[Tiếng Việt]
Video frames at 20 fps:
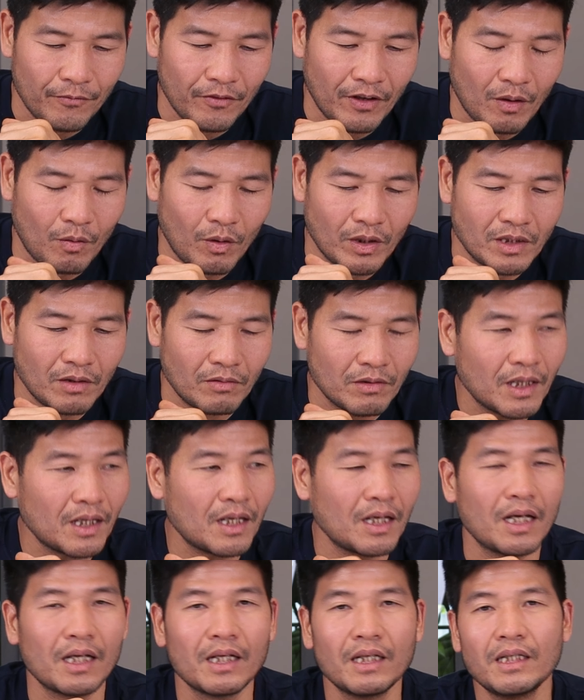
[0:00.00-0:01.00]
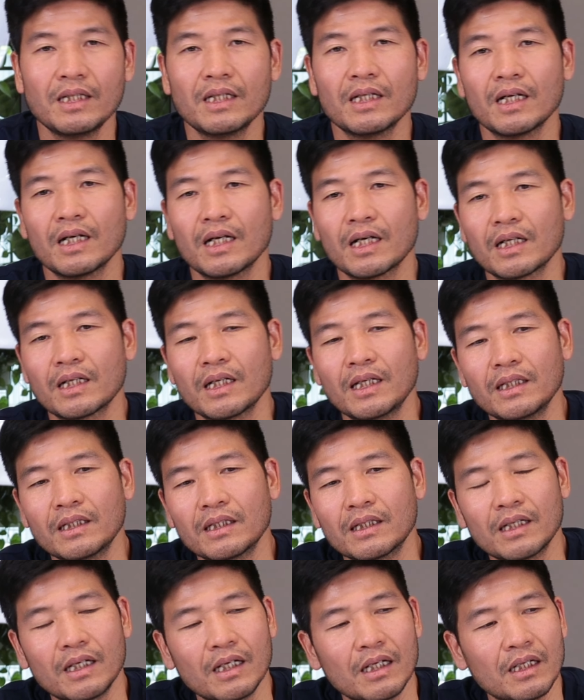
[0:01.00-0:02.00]
Và quan trọng nhất là đi
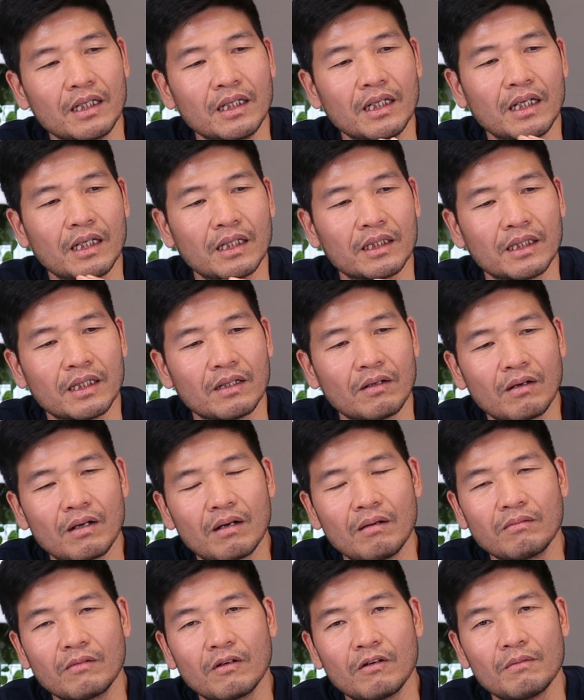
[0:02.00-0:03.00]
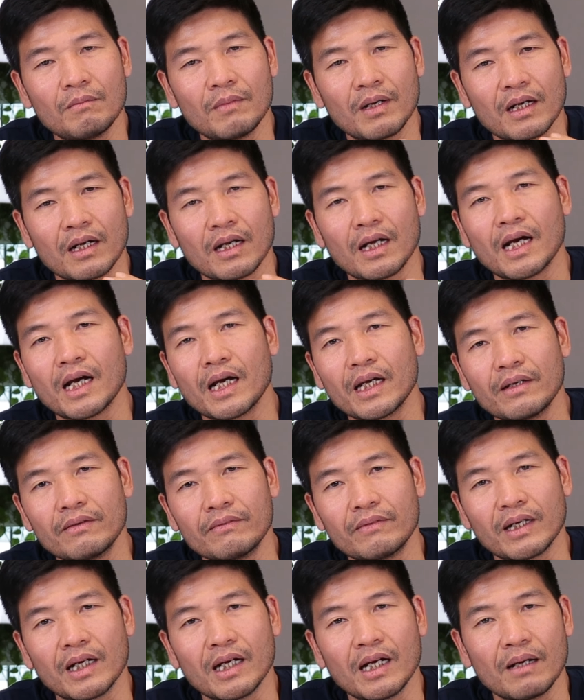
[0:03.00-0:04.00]
định lượng thì nó không có M R hai
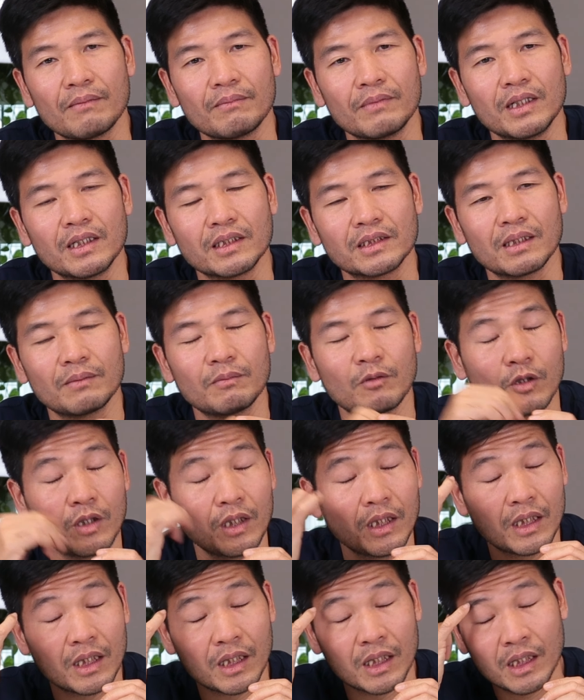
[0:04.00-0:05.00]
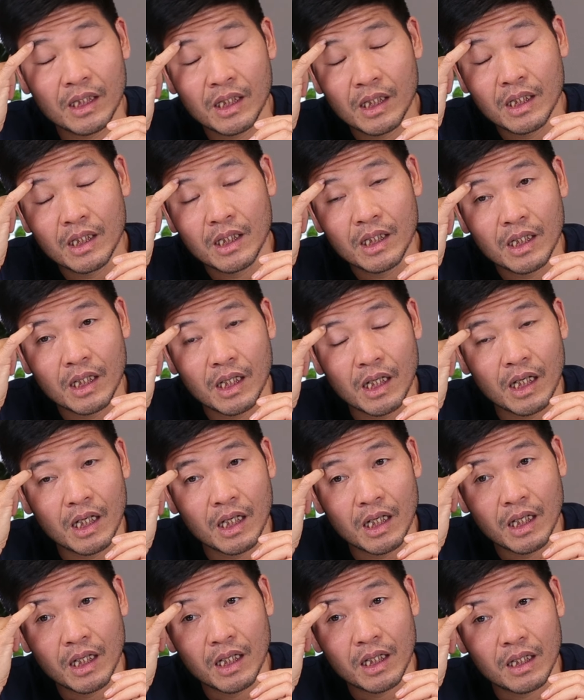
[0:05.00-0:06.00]
và cái hàm lượng saponin
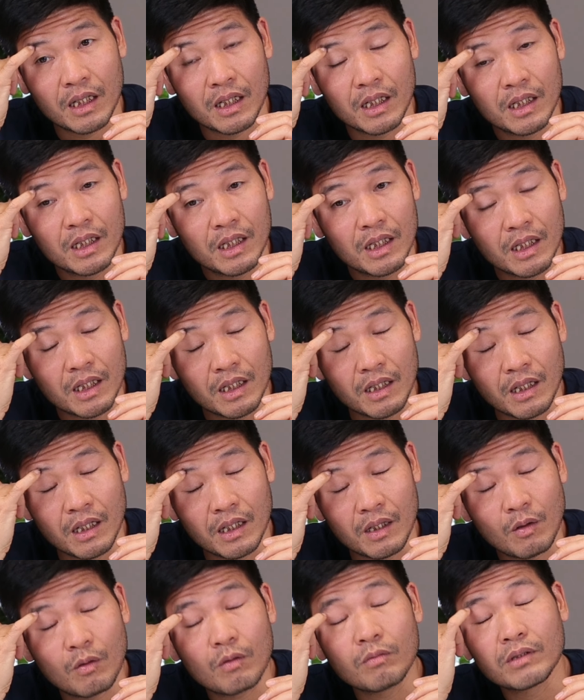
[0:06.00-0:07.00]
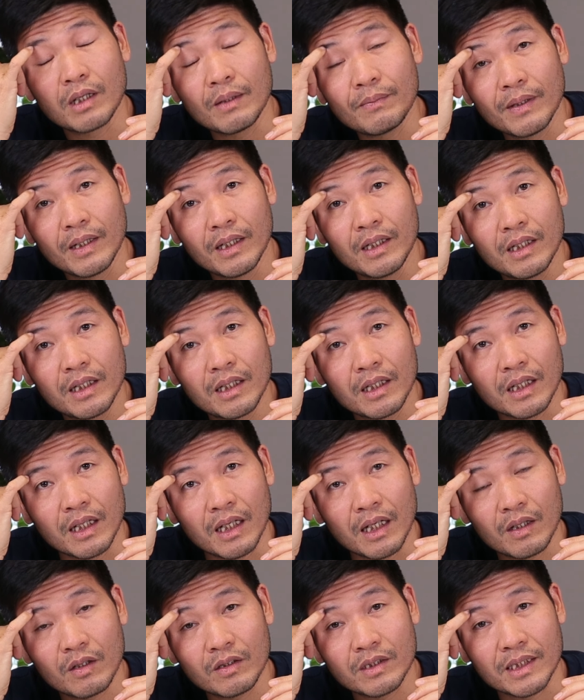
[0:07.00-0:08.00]
à, à, nó cũng thấp hơn,
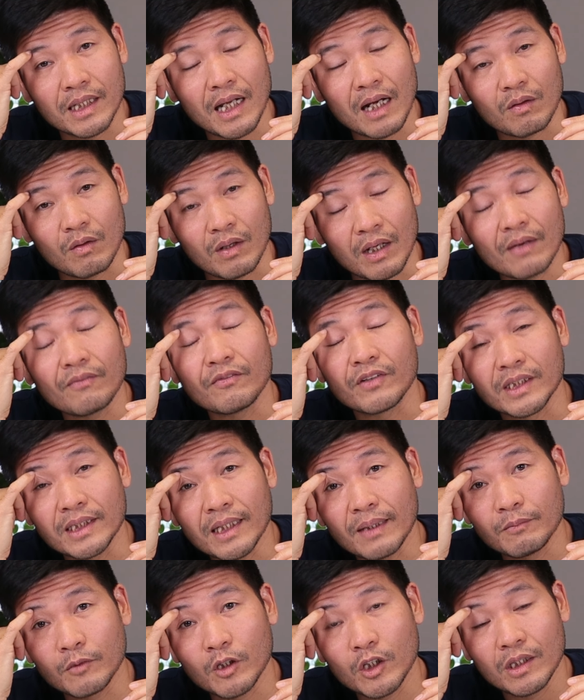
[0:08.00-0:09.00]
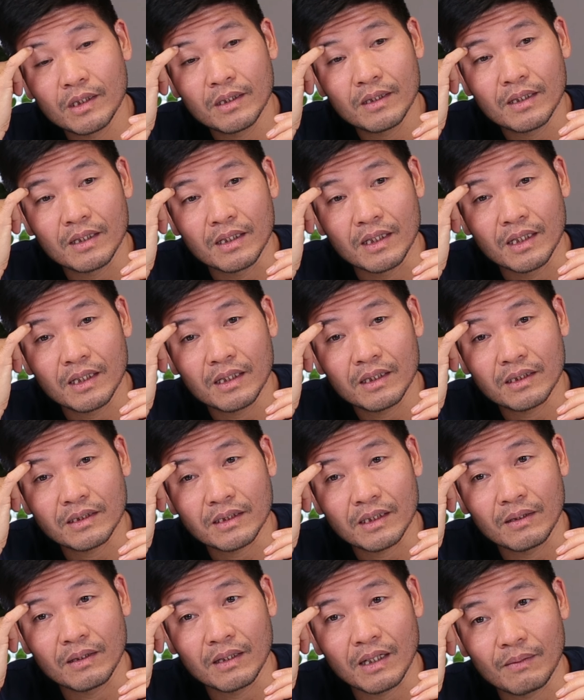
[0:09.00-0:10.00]
à, nó chỉ đạt khoảng năm phần trăm thôi.
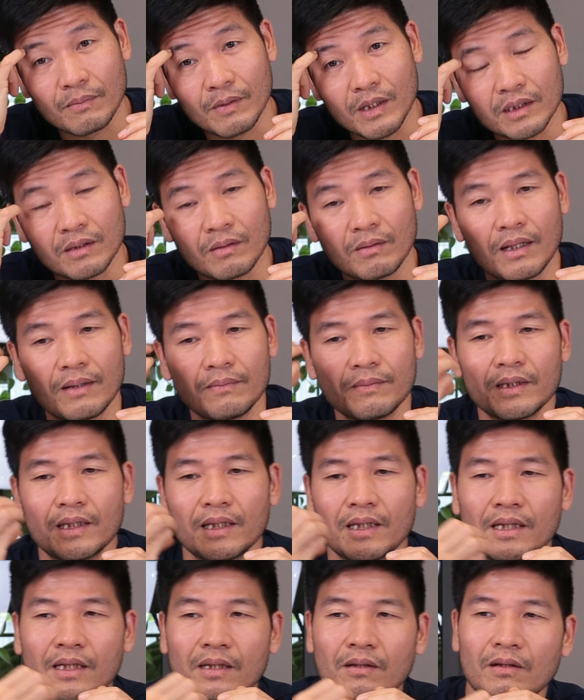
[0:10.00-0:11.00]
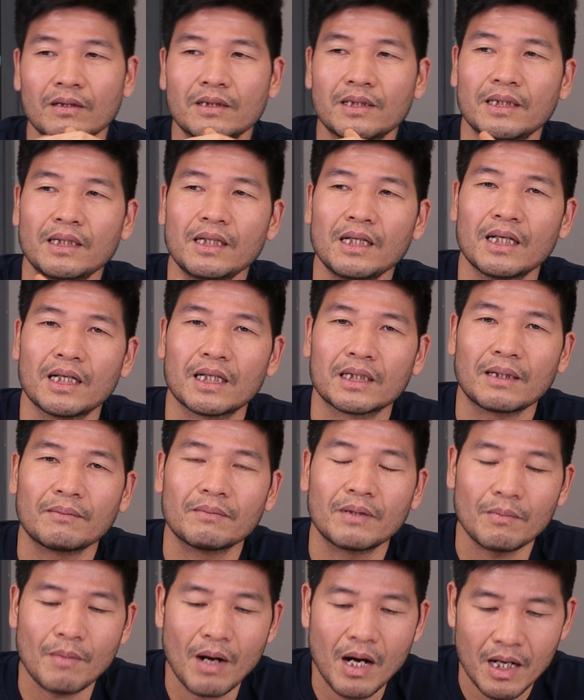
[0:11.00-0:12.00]
À, hàm lượng tổng hợp ấy thì nó chính là
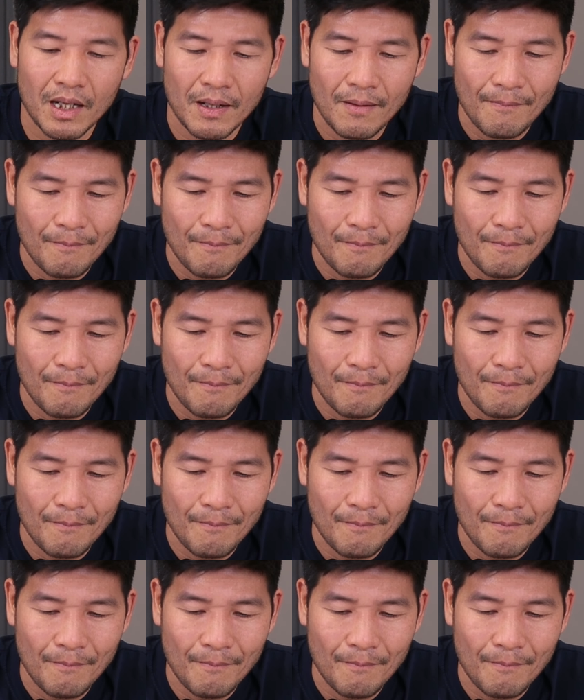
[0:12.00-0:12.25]
tam thất Bắc.